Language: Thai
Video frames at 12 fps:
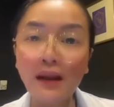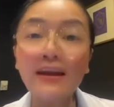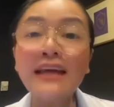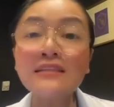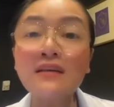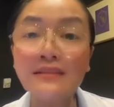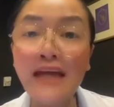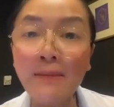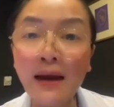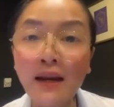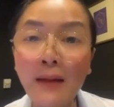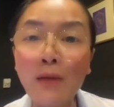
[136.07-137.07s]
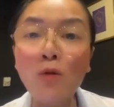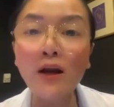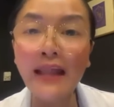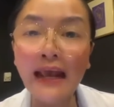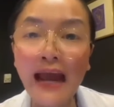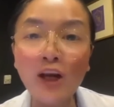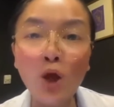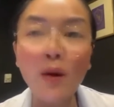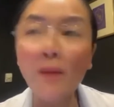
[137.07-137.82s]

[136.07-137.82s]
แล้วแกศึกษาบ้างหรือเปล่าบอร์ดแรงงานเขา